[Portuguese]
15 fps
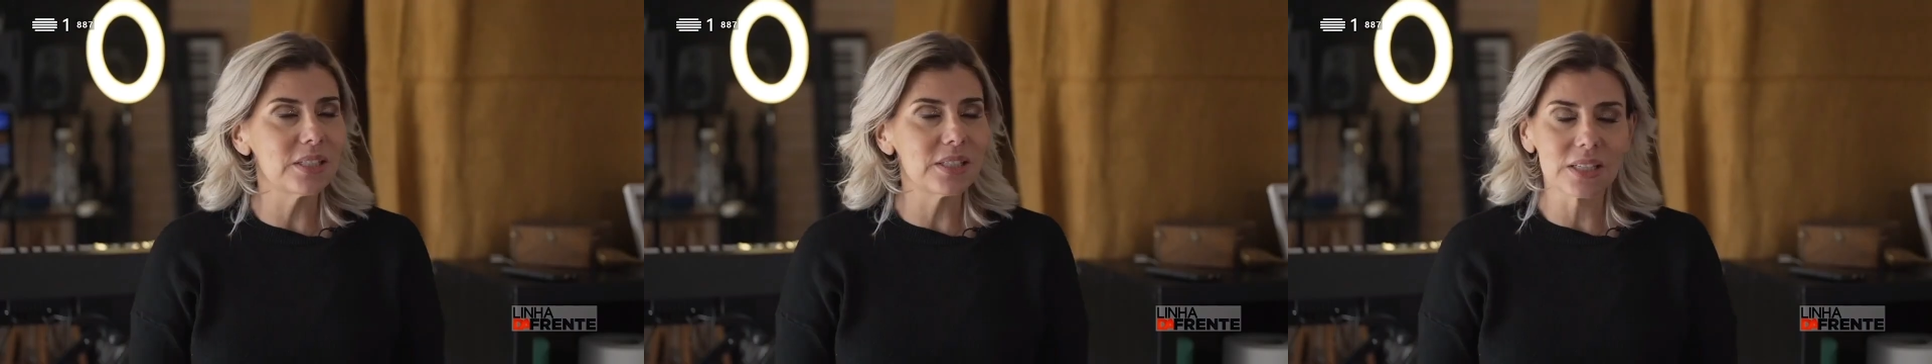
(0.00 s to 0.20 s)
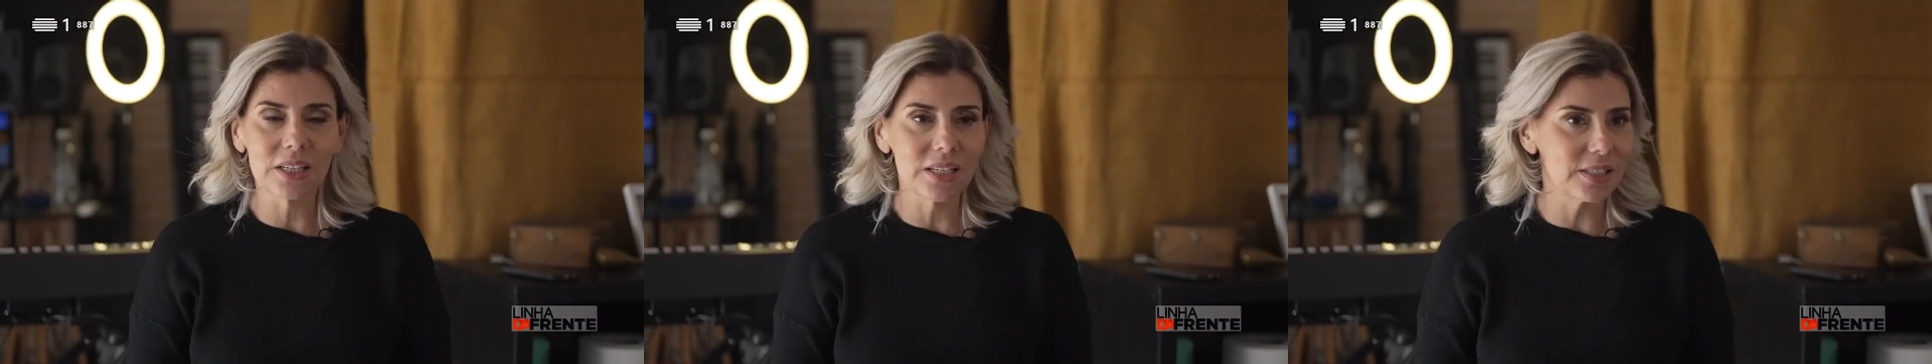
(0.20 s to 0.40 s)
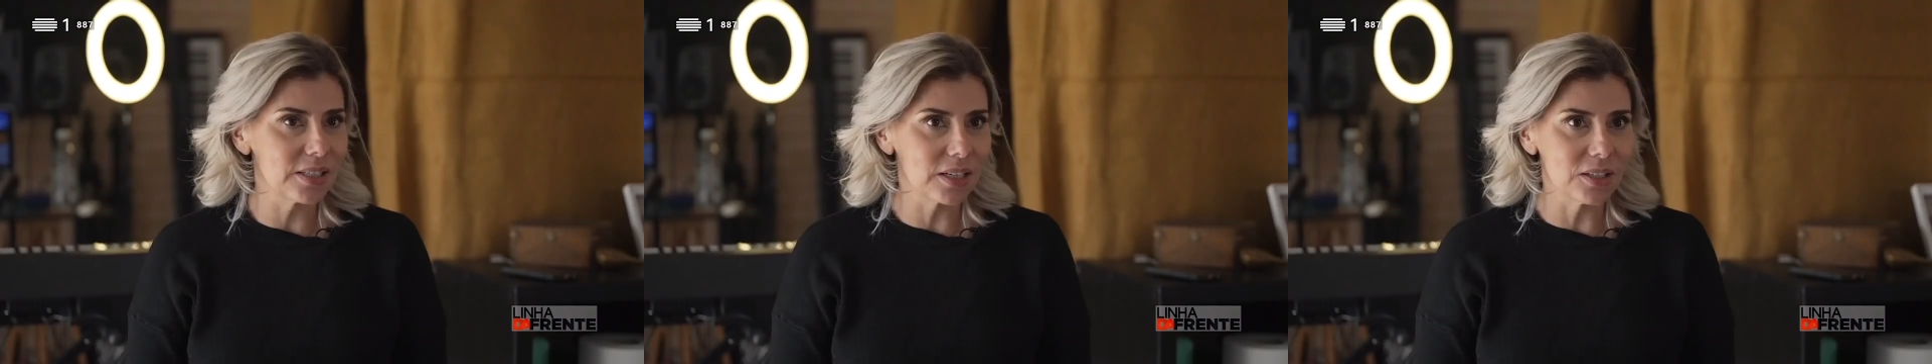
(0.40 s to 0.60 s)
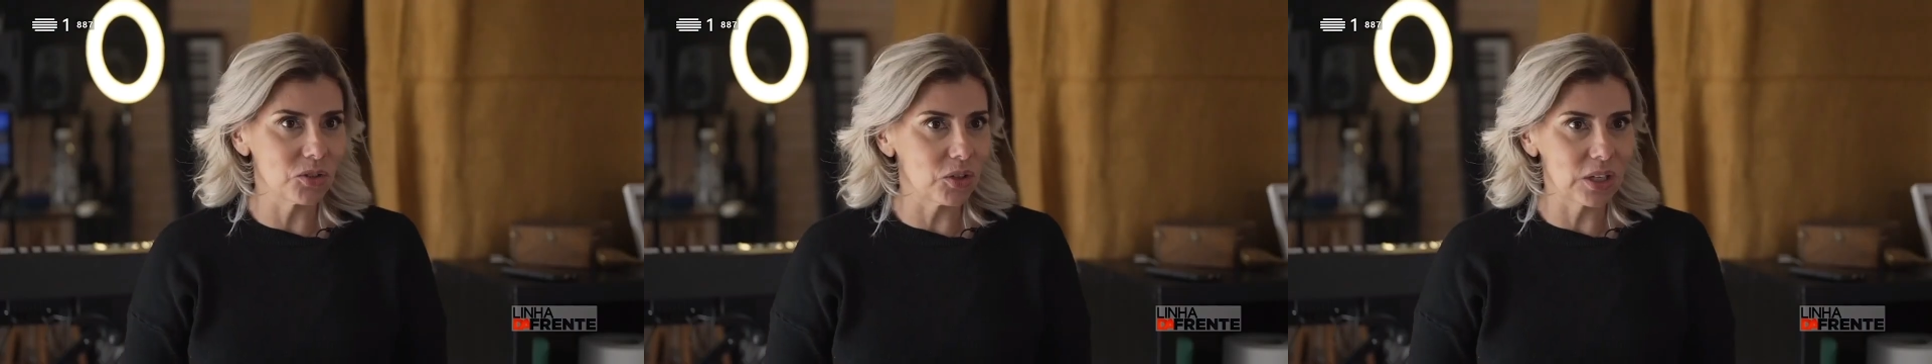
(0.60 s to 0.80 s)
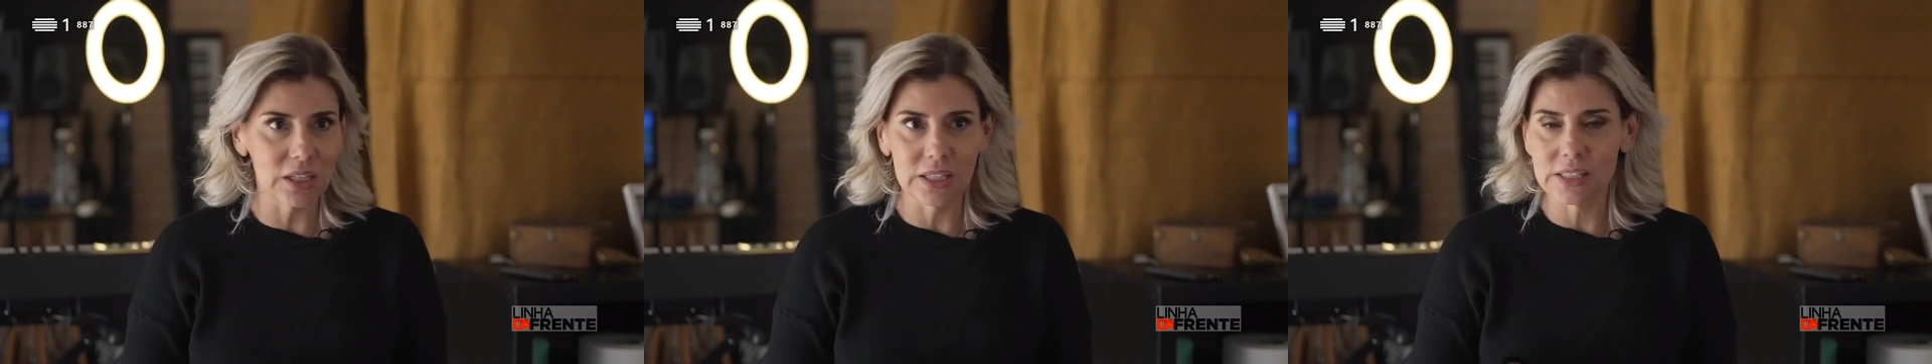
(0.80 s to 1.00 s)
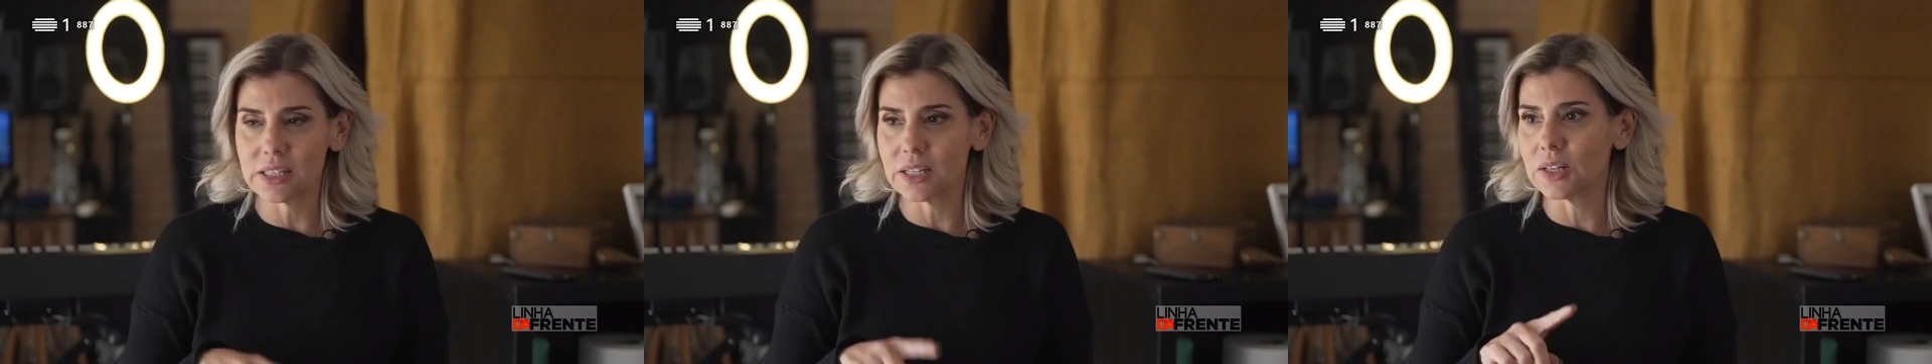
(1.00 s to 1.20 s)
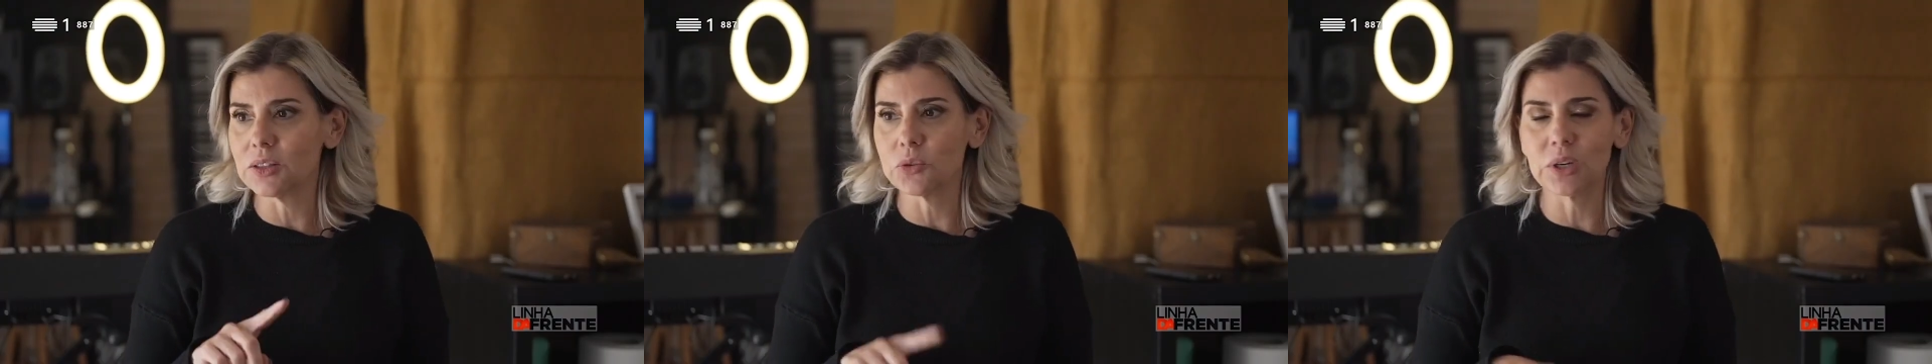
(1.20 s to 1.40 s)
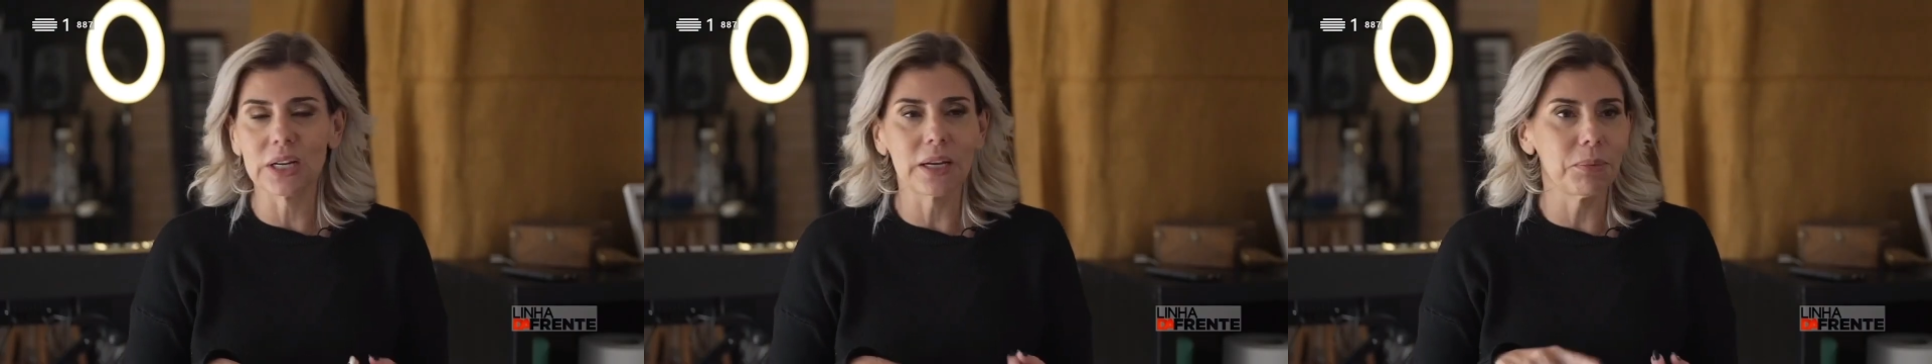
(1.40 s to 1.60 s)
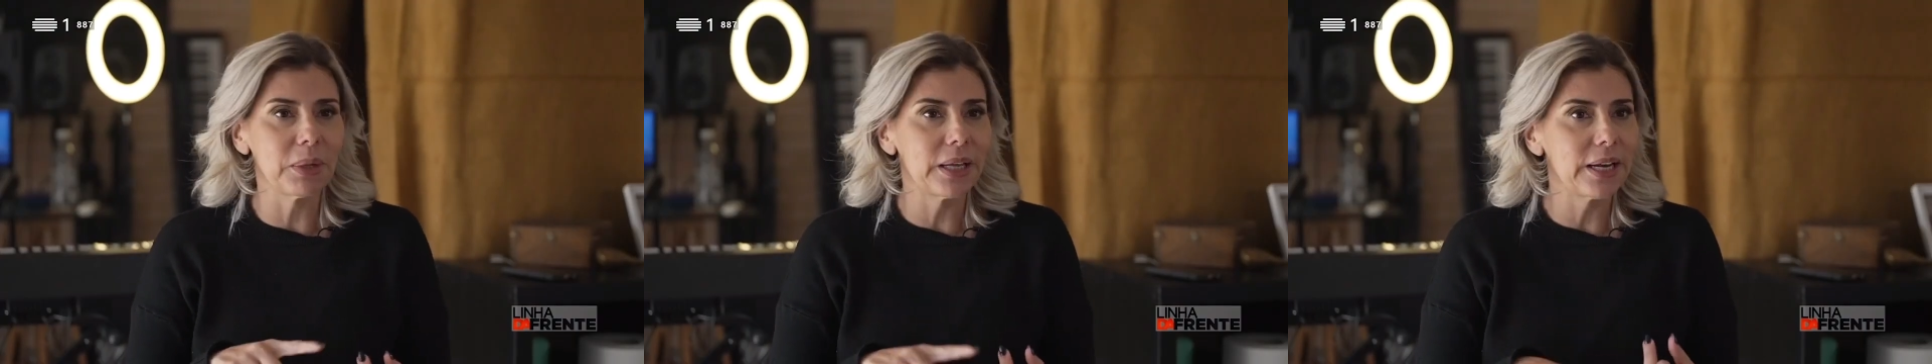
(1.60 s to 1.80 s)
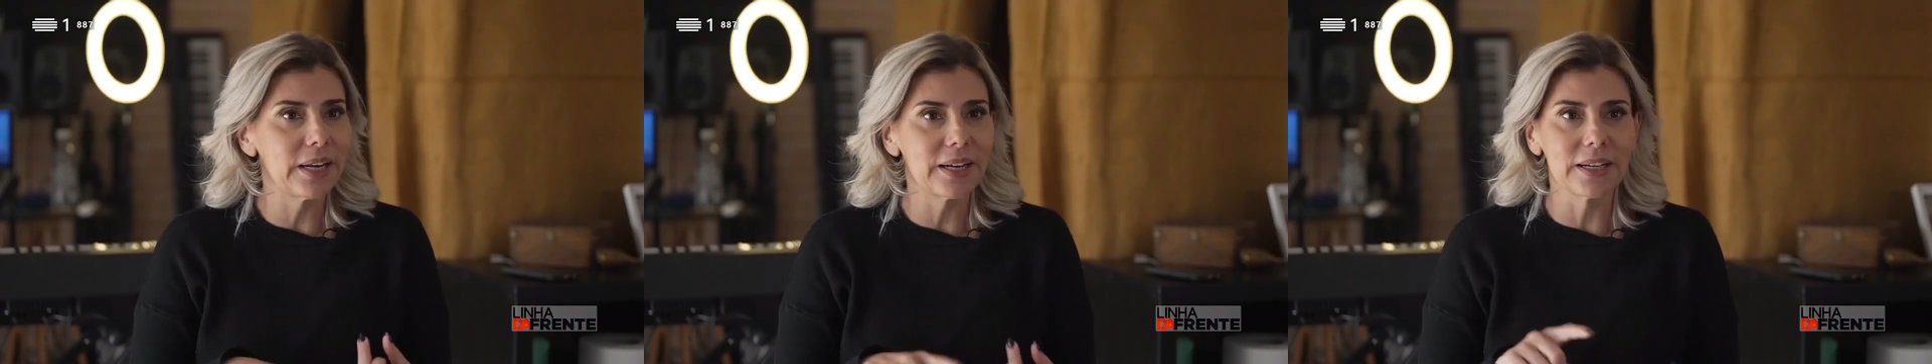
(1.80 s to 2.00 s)
disse que queria ser cantora, queria ser cantora e
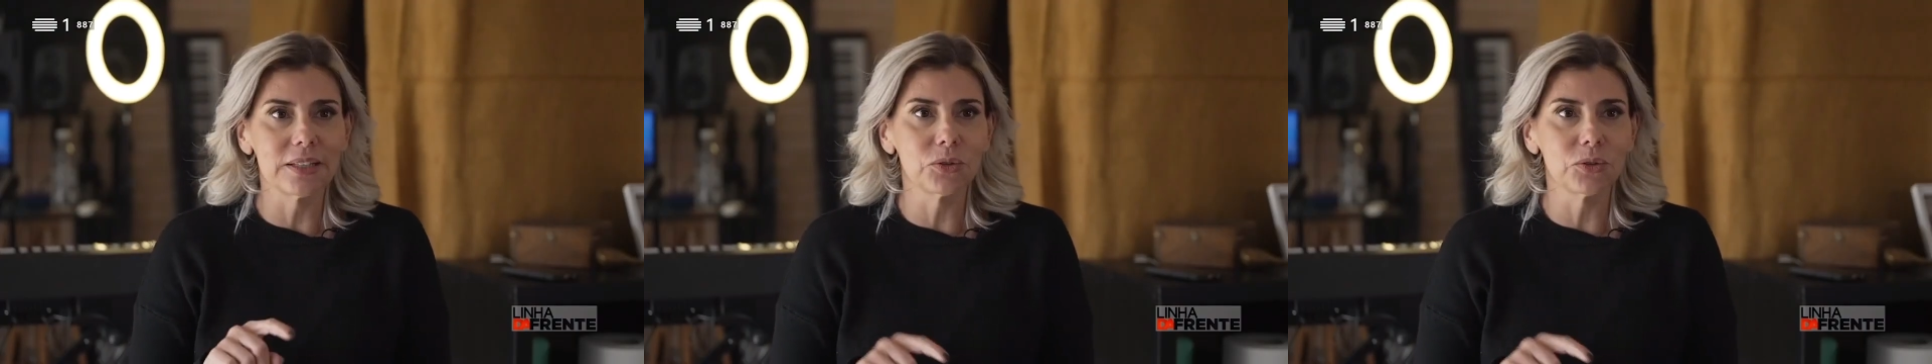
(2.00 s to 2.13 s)
cabeleireira,